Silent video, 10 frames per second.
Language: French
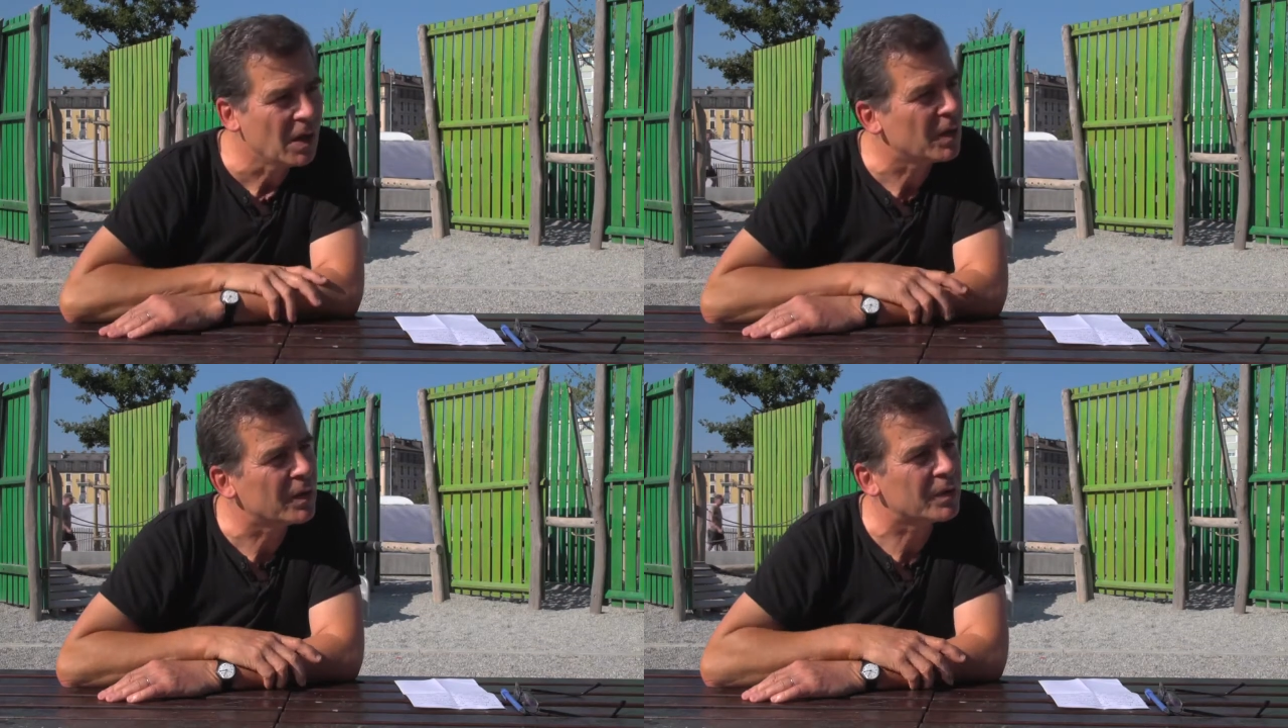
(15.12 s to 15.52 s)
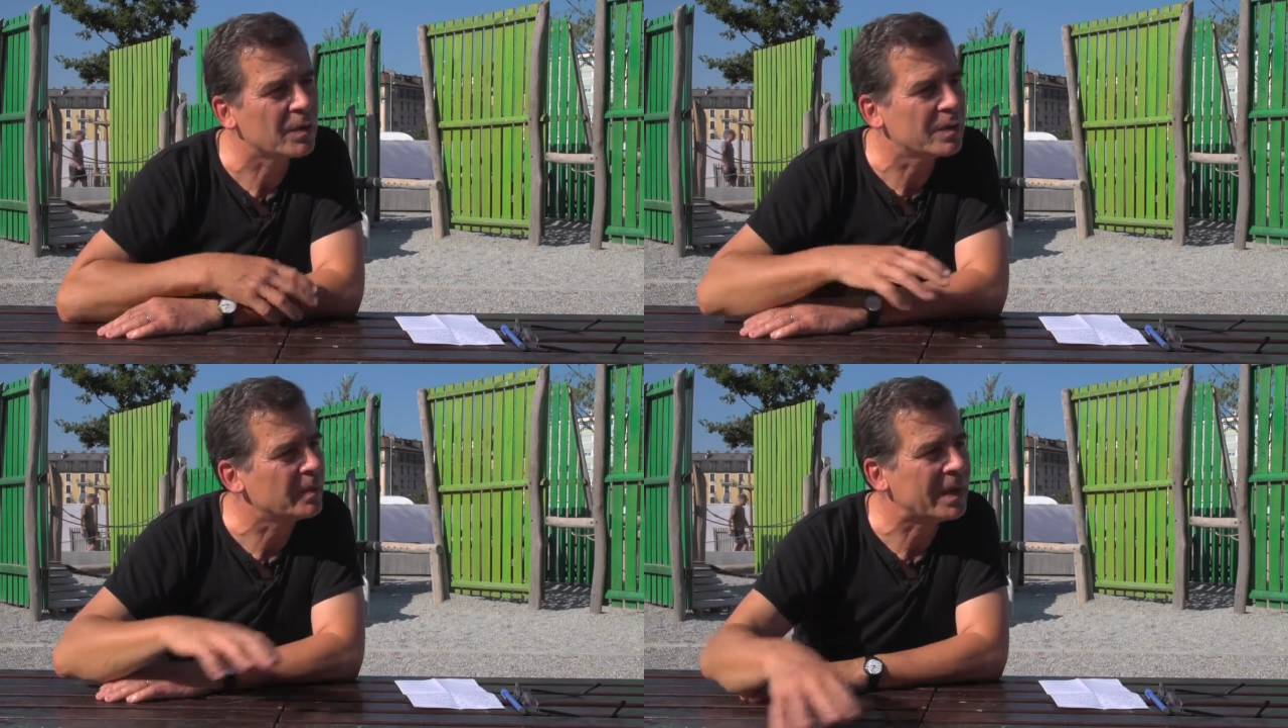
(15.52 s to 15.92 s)
euh,
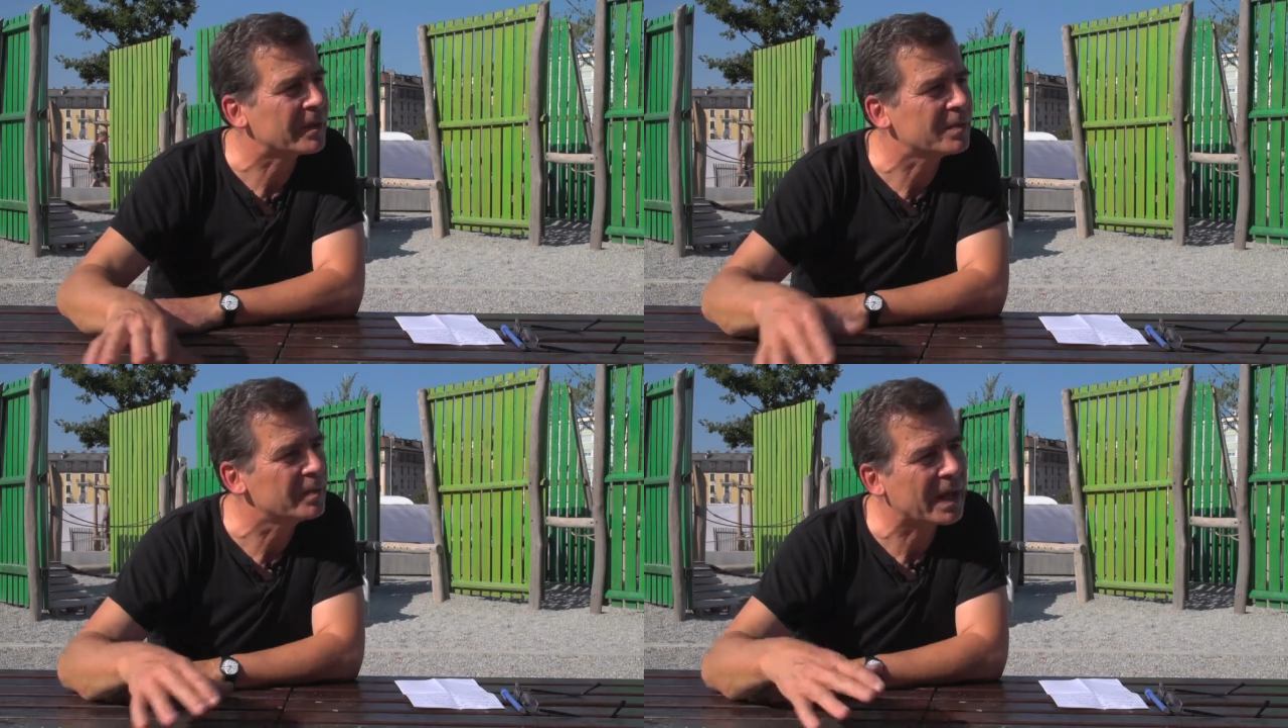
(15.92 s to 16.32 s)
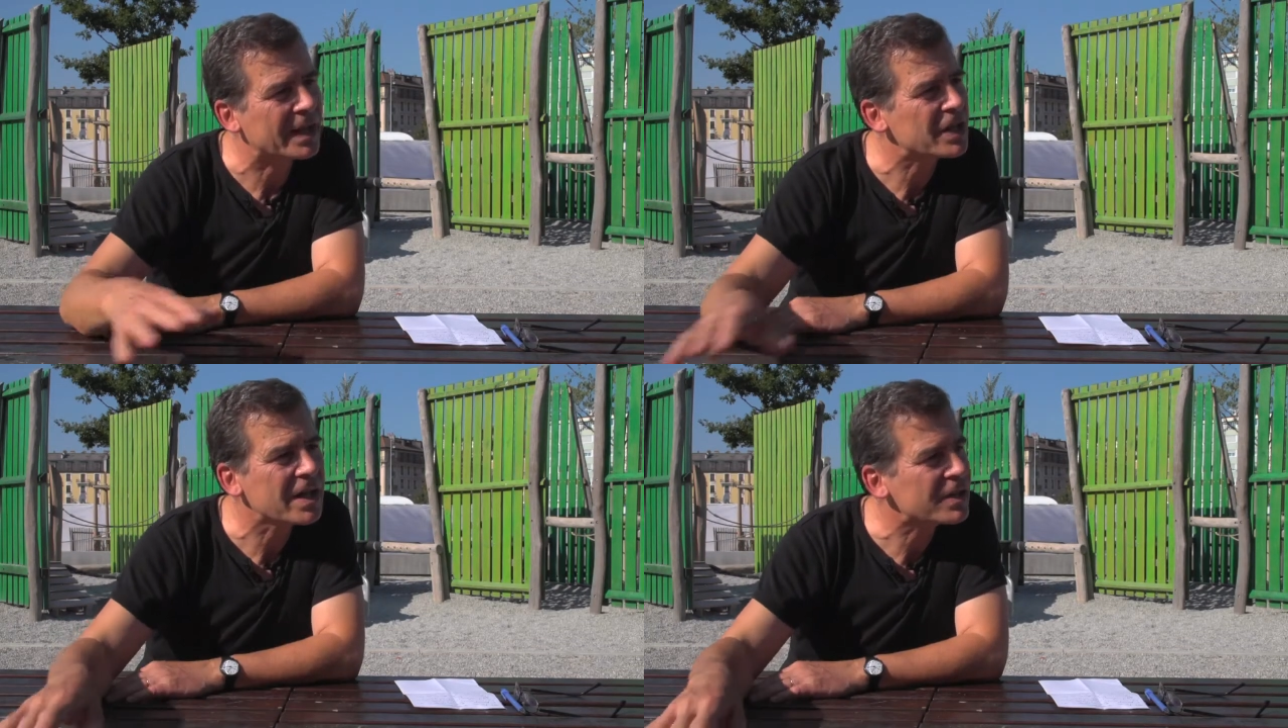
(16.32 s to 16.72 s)
de,
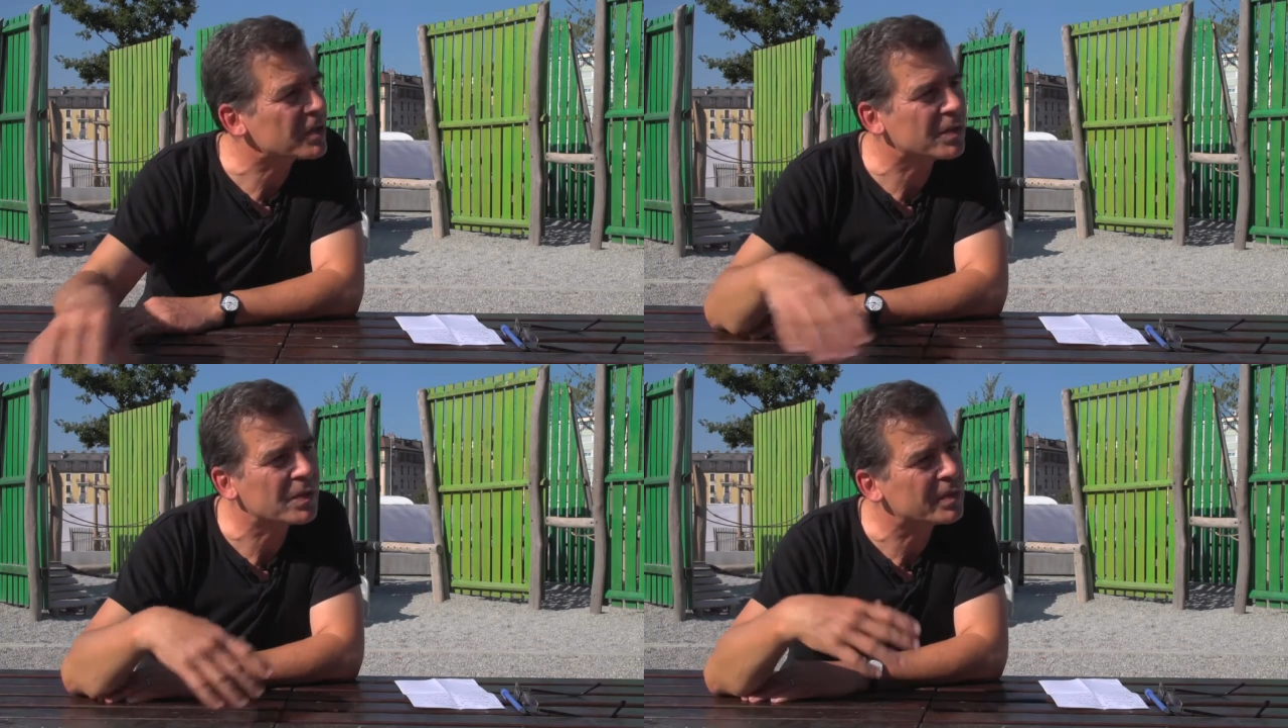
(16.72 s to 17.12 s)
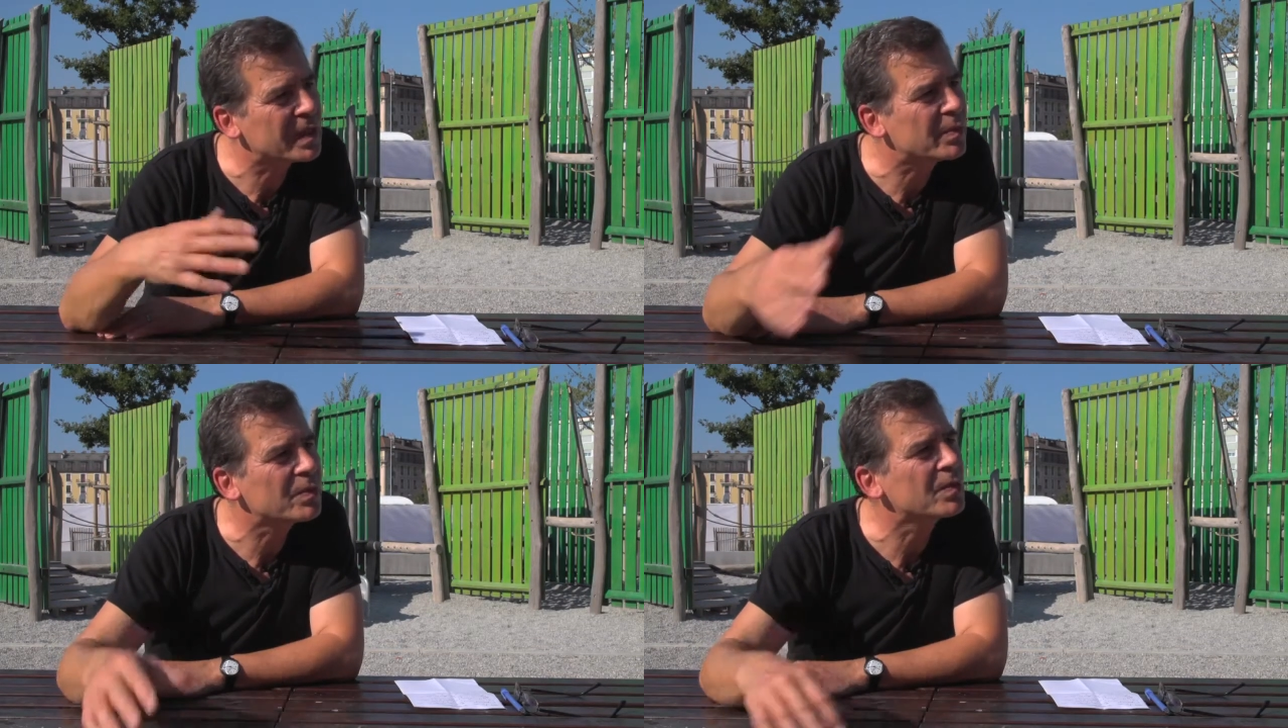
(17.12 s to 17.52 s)
maraîchage au
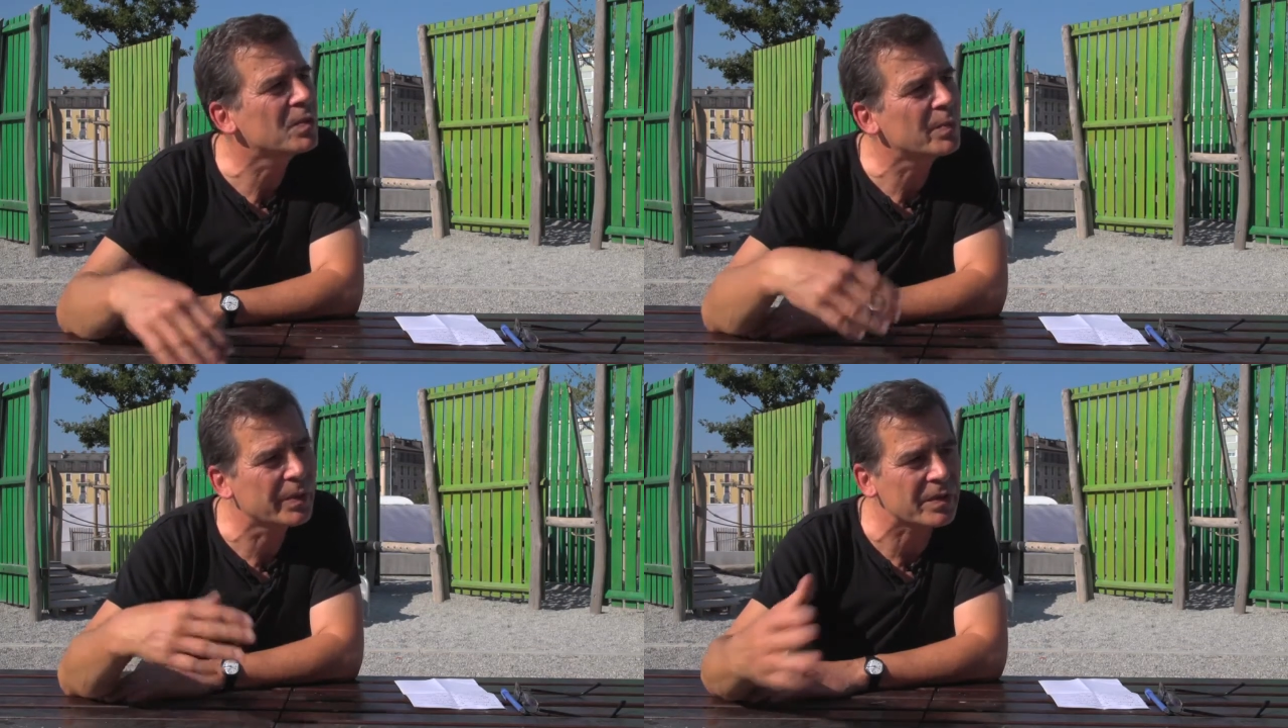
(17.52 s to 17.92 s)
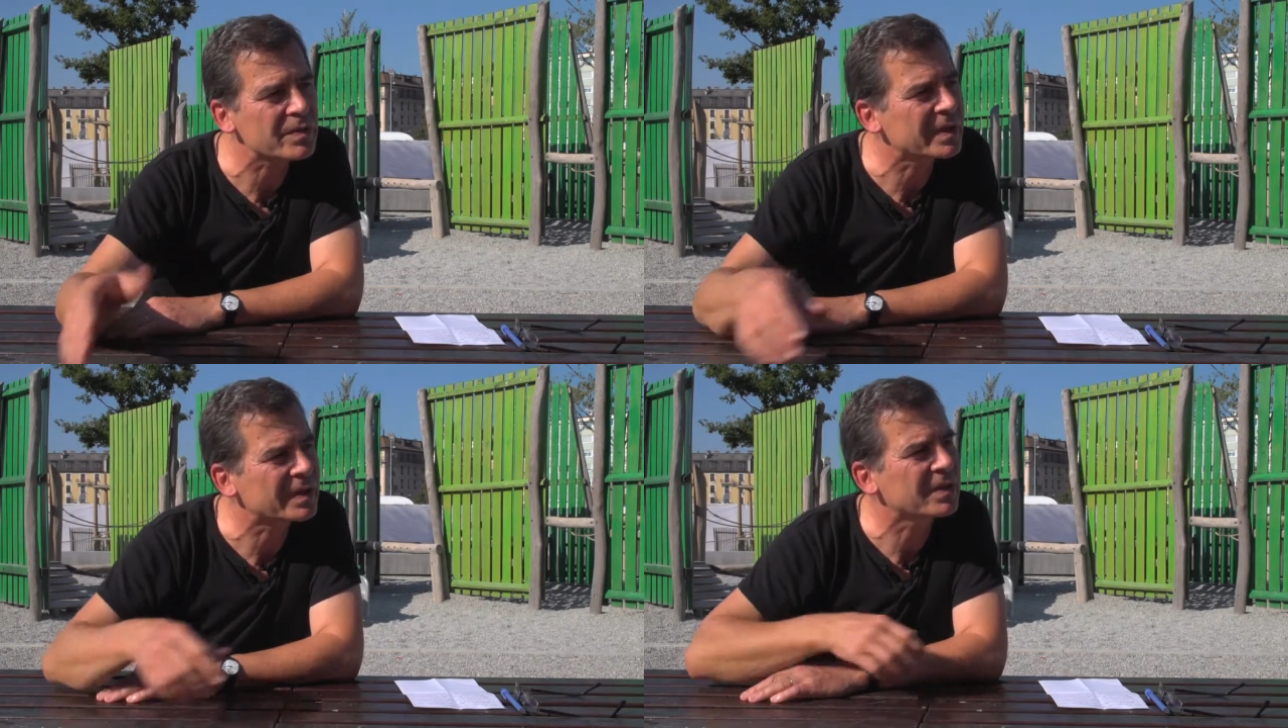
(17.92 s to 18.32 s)
début, puis
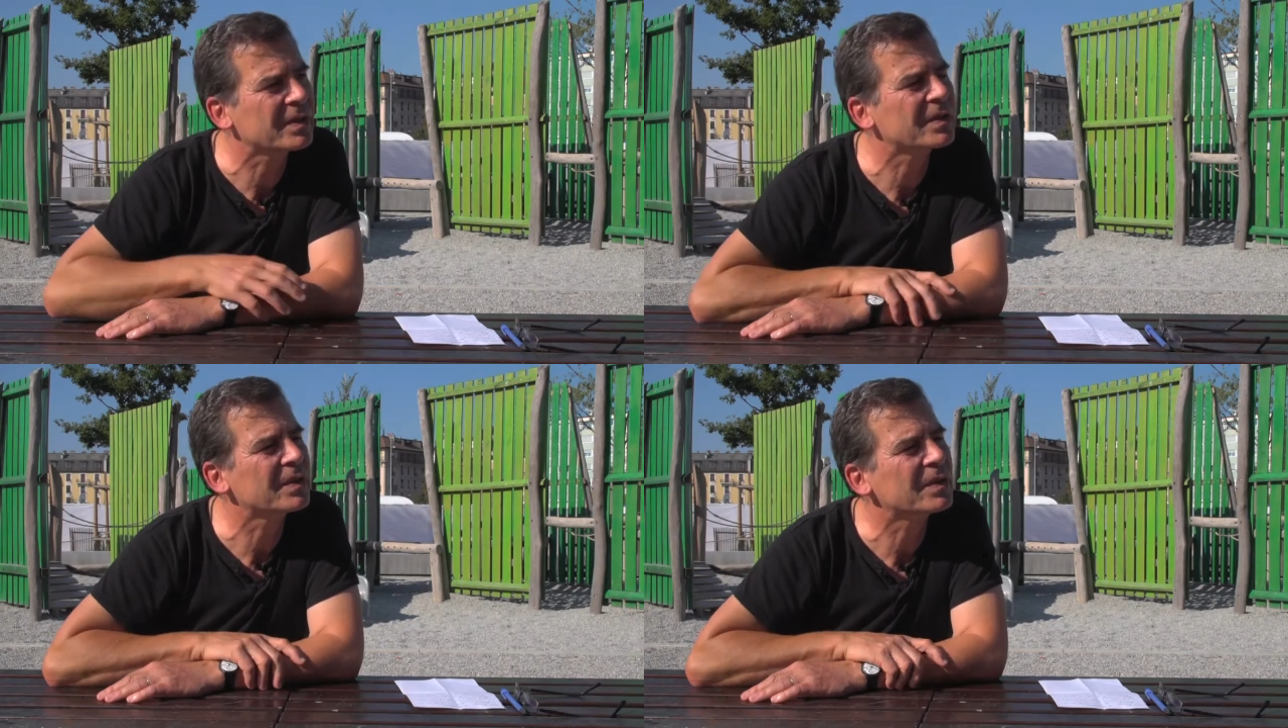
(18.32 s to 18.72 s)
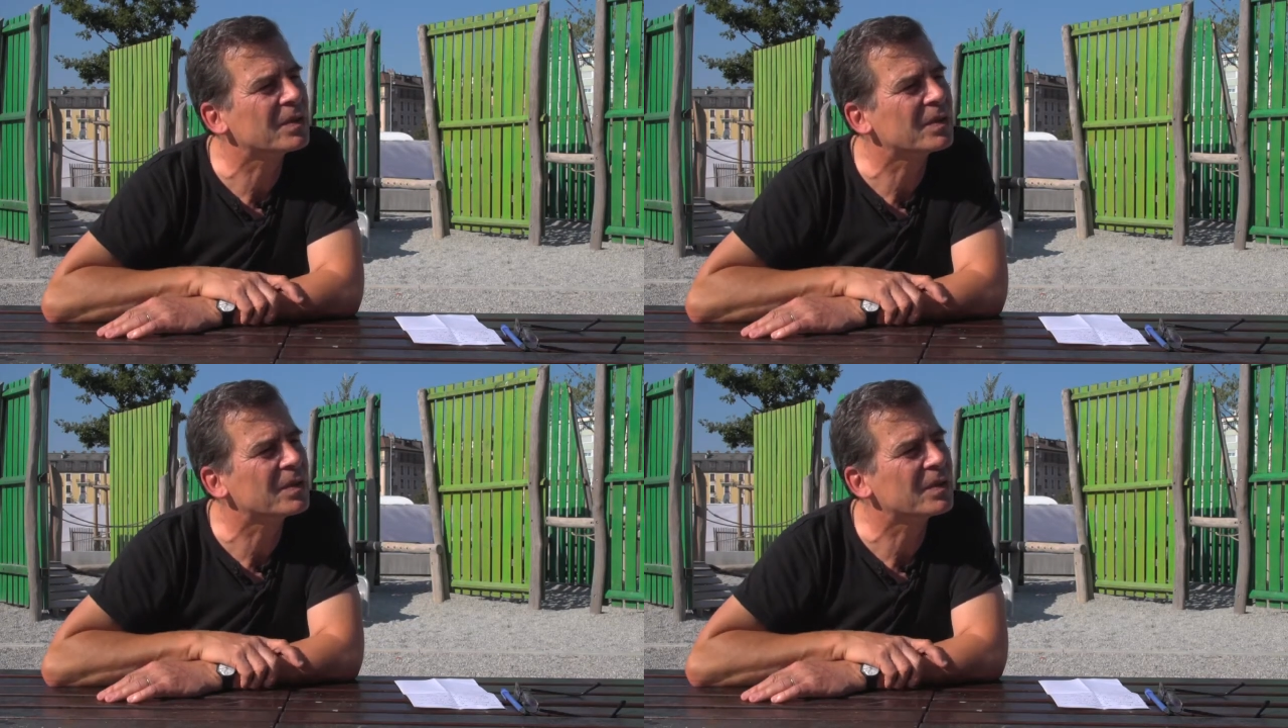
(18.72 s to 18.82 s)
ensuite de,